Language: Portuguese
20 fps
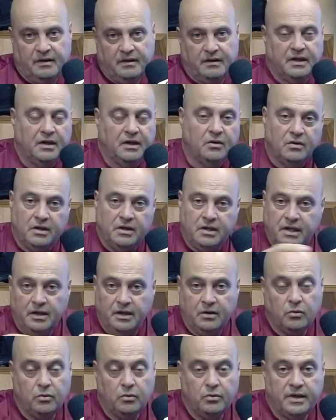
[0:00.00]
Que ia
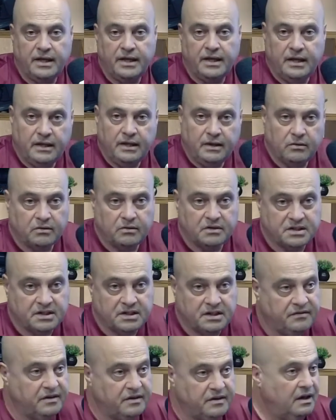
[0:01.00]
incluir,
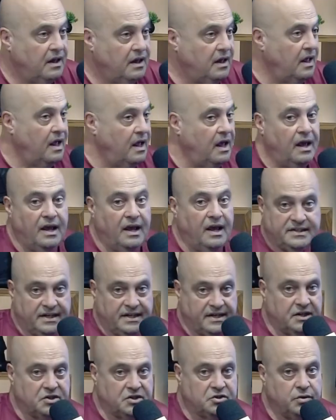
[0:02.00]
inclusive, essa
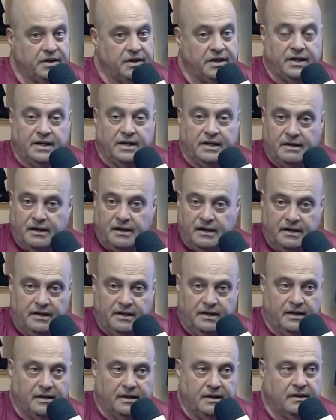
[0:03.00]
cachoeira
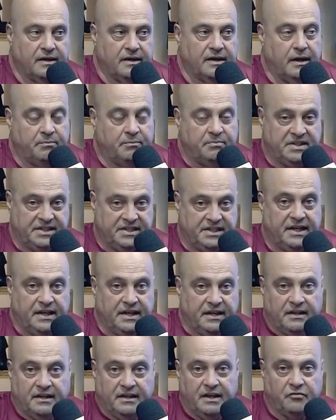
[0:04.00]
ali, é, aquela piscina
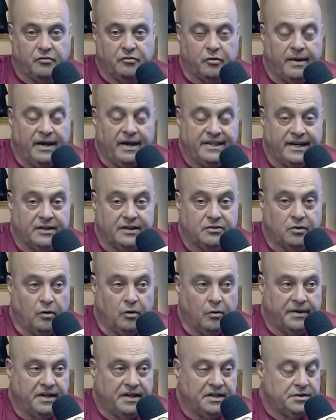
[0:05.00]
que é formada
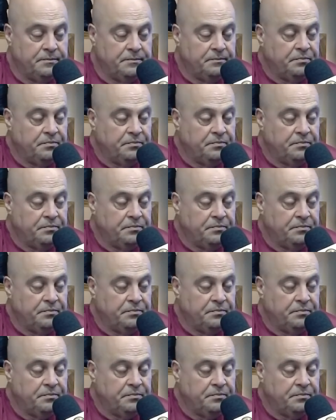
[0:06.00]
naturalmente